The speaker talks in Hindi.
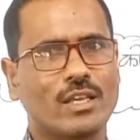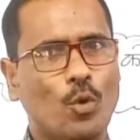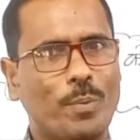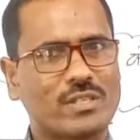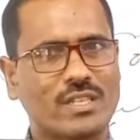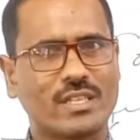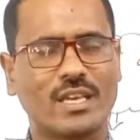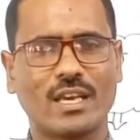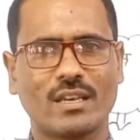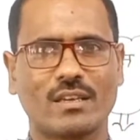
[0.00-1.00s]
की उपस्थिति
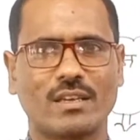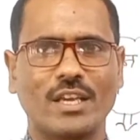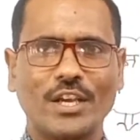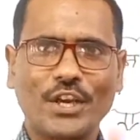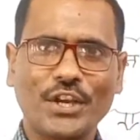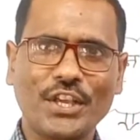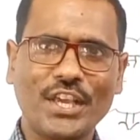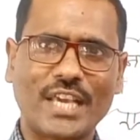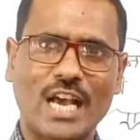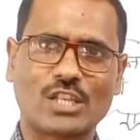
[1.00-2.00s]
है
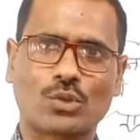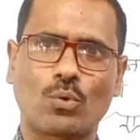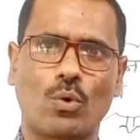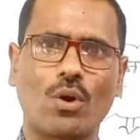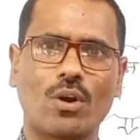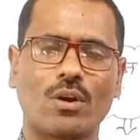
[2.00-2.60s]
इन्हीं गैस को